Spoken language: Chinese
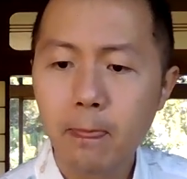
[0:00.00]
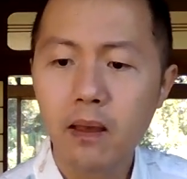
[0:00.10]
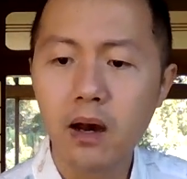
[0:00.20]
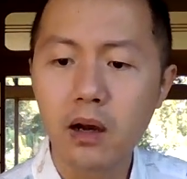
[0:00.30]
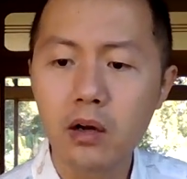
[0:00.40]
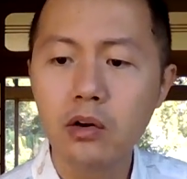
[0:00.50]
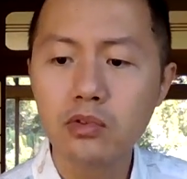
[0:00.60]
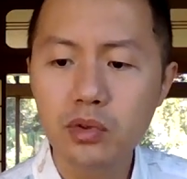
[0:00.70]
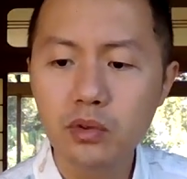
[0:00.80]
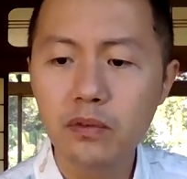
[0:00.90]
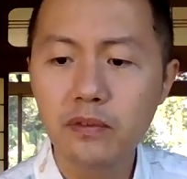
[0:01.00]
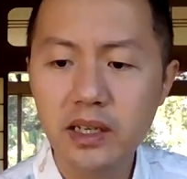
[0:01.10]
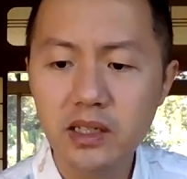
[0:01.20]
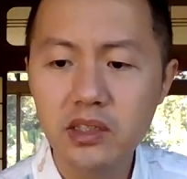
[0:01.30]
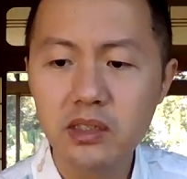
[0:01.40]
啊，扣除
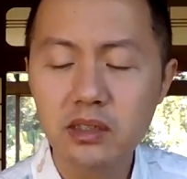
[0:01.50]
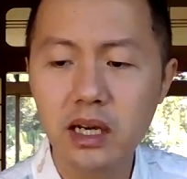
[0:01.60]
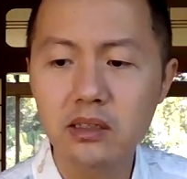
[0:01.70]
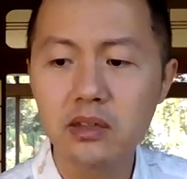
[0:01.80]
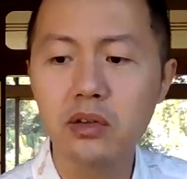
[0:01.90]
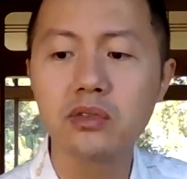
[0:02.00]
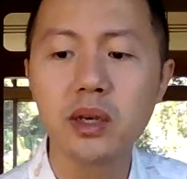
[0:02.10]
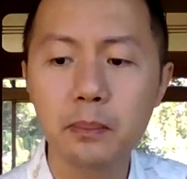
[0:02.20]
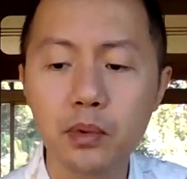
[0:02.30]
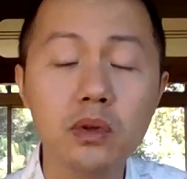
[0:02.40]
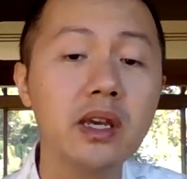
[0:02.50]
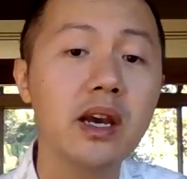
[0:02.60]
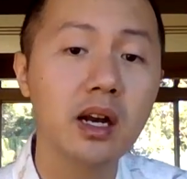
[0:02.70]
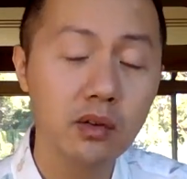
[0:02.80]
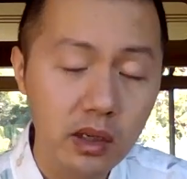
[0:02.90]
非经常性有些补贴，
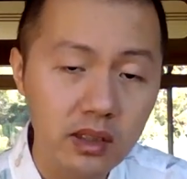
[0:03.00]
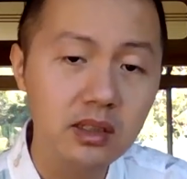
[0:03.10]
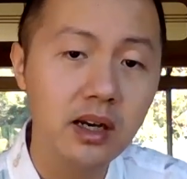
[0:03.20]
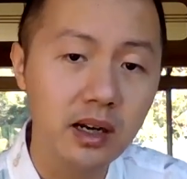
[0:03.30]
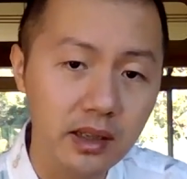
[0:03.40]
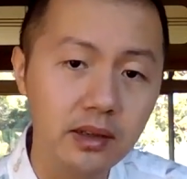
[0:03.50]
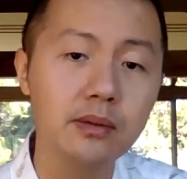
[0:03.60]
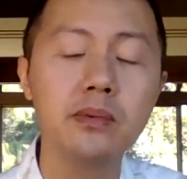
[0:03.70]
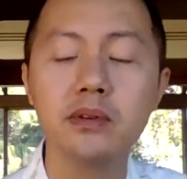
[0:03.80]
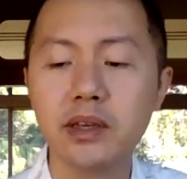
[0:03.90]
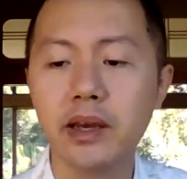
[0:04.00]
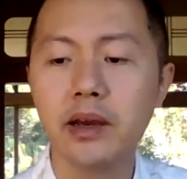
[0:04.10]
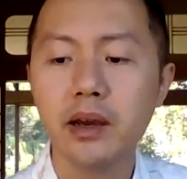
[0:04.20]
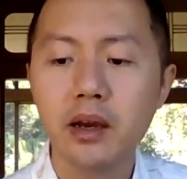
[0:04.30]
高科技行业有补贴